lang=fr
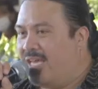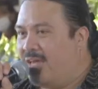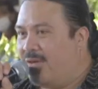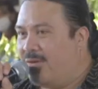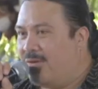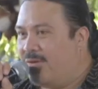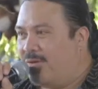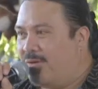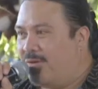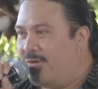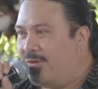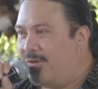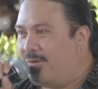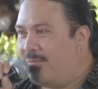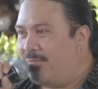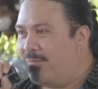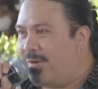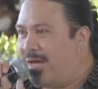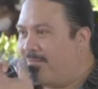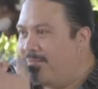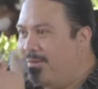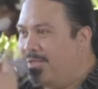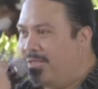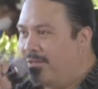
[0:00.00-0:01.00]
et euh,
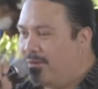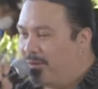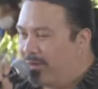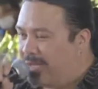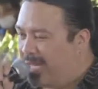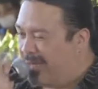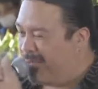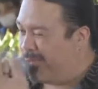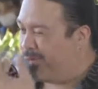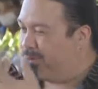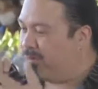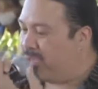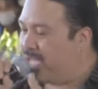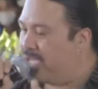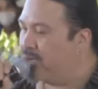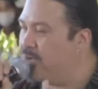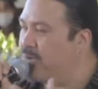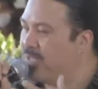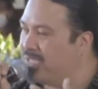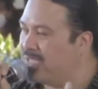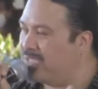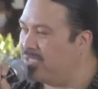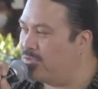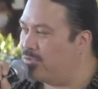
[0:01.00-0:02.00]
parmi donc, les
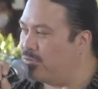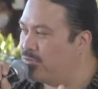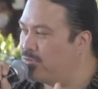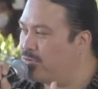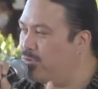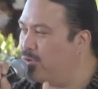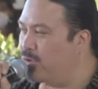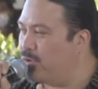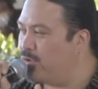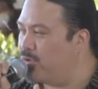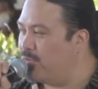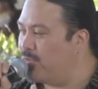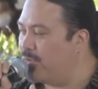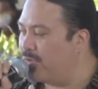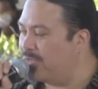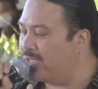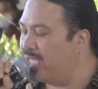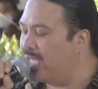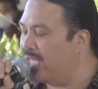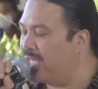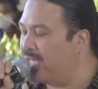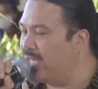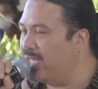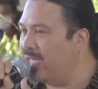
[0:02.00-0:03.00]
protagonistes du
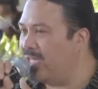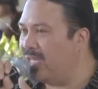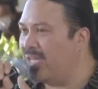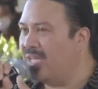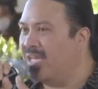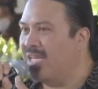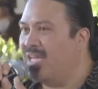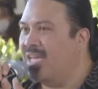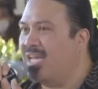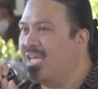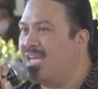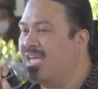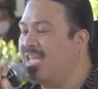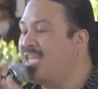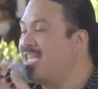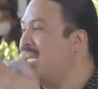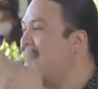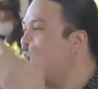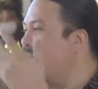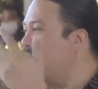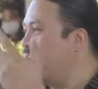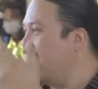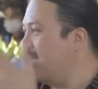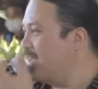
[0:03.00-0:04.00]
documentaire,
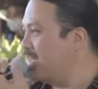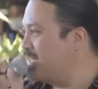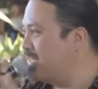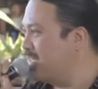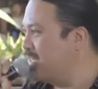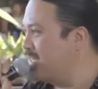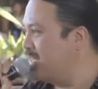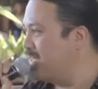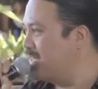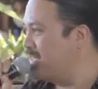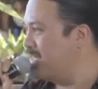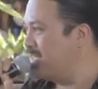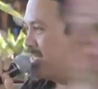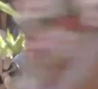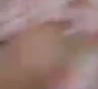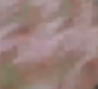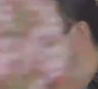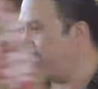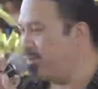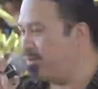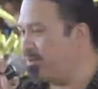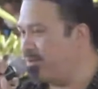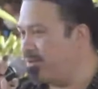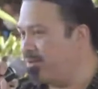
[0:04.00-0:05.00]
il y a un
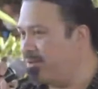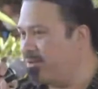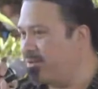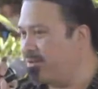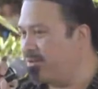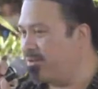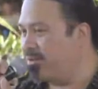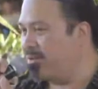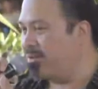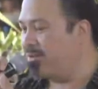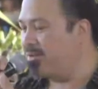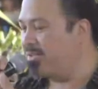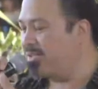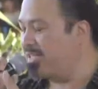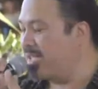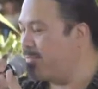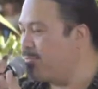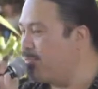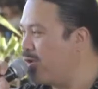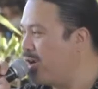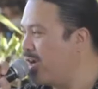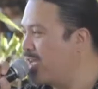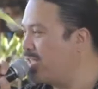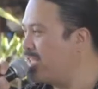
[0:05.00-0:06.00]
qui euh,
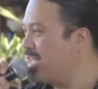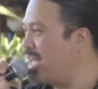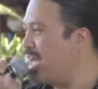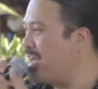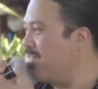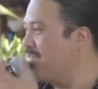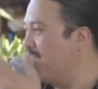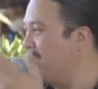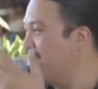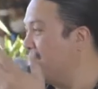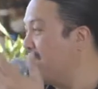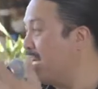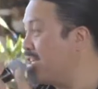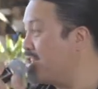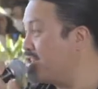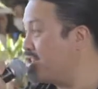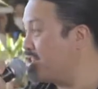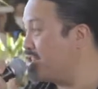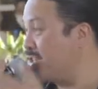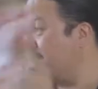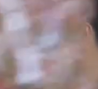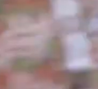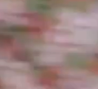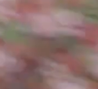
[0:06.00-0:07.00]
témoigne à
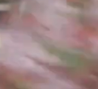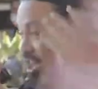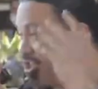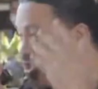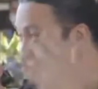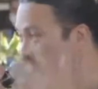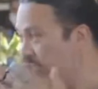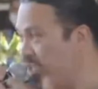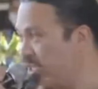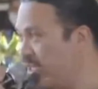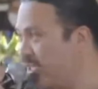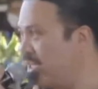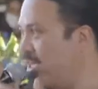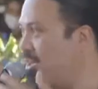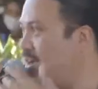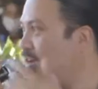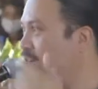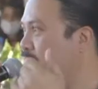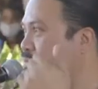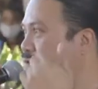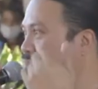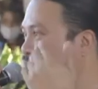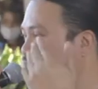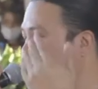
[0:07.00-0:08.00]
visage caché,
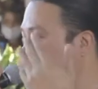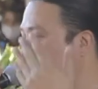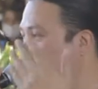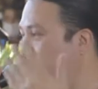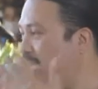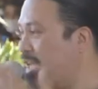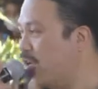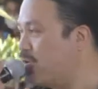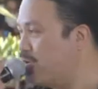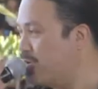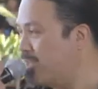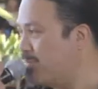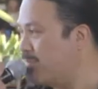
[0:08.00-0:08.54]
euh, sous